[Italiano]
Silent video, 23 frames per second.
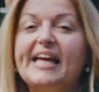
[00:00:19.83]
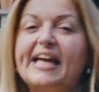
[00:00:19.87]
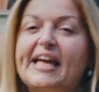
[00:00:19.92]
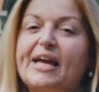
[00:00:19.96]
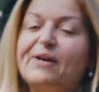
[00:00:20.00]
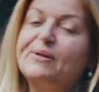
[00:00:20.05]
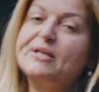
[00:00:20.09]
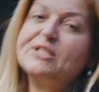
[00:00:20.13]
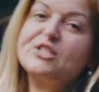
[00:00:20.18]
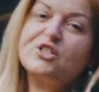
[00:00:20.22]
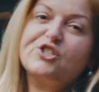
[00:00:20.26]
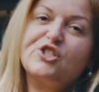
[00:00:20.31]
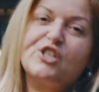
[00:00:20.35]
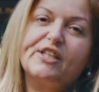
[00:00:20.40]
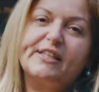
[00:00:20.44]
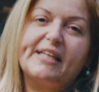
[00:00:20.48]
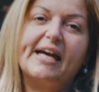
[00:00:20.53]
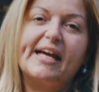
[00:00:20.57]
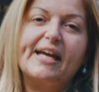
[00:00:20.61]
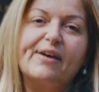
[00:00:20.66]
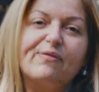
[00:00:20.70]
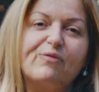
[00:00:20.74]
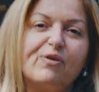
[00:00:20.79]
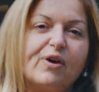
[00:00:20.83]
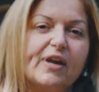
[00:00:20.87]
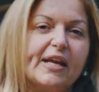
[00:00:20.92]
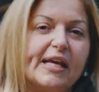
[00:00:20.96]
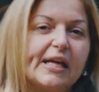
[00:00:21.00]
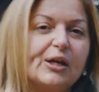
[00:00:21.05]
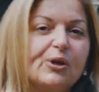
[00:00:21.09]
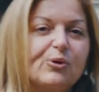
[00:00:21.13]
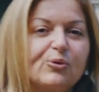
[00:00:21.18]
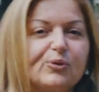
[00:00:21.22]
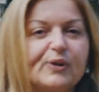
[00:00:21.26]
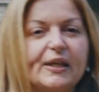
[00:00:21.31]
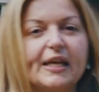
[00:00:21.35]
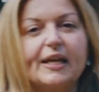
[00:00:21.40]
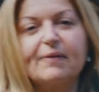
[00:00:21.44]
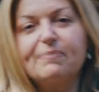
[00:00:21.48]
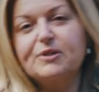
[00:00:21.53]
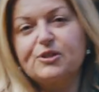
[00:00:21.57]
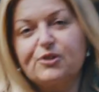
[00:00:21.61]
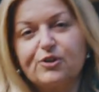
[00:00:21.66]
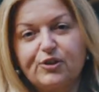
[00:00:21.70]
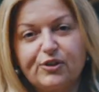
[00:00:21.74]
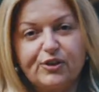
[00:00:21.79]
E una società che vuole includere ha
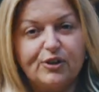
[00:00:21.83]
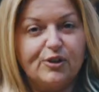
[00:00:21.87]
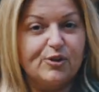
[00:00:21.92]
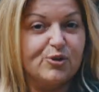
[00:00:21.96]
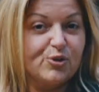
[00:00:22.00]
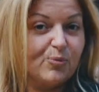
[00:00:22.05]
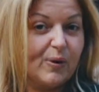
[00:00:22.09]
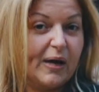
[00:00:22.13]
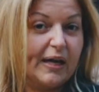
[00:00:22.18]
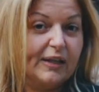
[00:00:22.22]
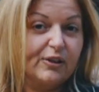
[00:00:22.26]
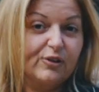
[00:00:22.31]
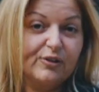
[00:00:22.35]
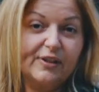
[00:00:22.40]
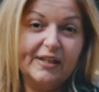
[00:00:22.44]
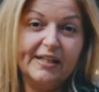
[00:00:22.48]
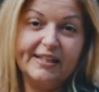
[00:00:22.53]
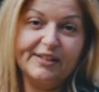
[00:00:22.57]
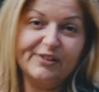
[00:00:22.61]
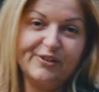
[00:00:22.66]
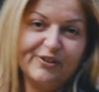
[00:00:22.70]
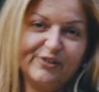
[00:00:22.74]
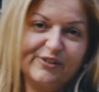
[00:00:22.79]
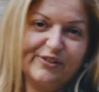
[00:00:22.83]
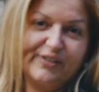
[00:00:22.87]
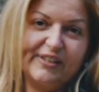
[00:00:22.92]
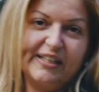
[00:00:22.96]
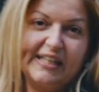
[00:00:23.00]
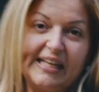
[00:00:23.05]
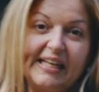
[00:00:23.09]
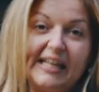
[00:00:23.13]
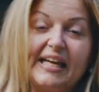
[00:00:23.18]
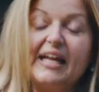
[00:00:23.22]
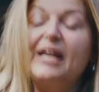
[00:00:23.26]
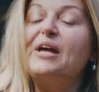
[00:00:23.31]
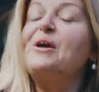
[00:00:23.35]
bisogno dello sguardo delle donne.